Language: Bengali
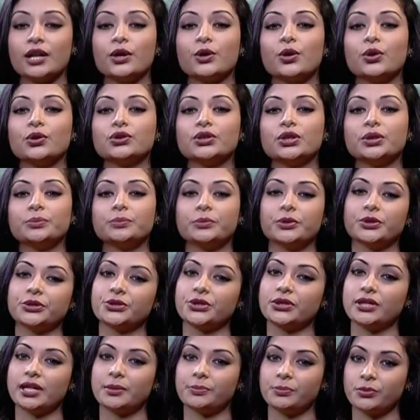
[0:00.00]
গৌতম
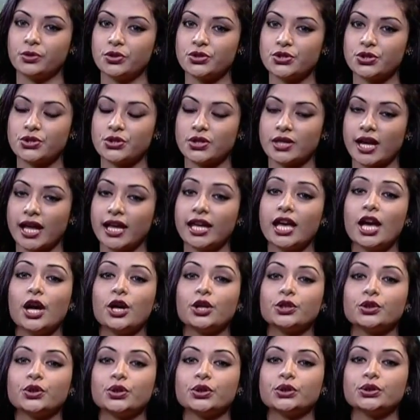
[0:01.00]
মণ্ডলের প্রযোজনায়
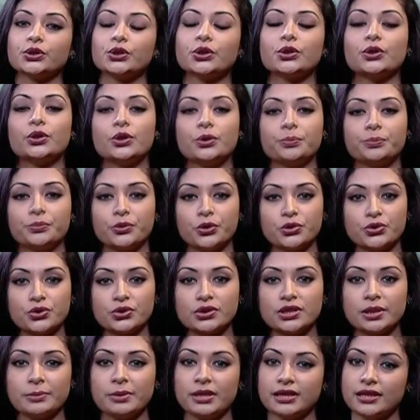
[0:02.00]
তথ্য ও
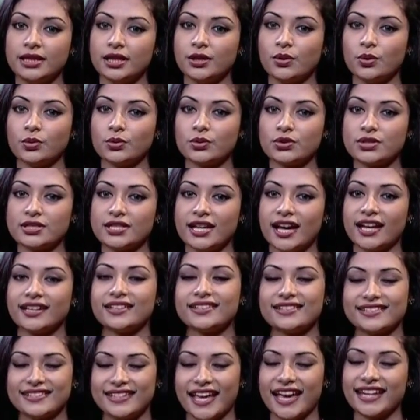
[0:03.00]
প্রযুক্তি ভিত্তিক অনুষ্ঠান
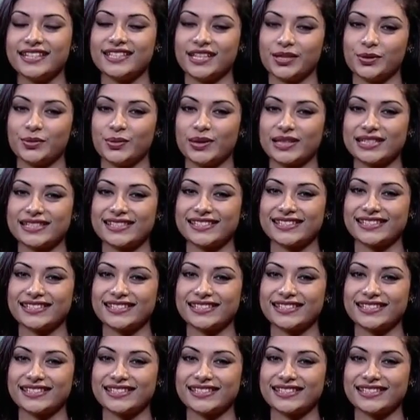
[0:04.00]
সাইটে কোয়াজ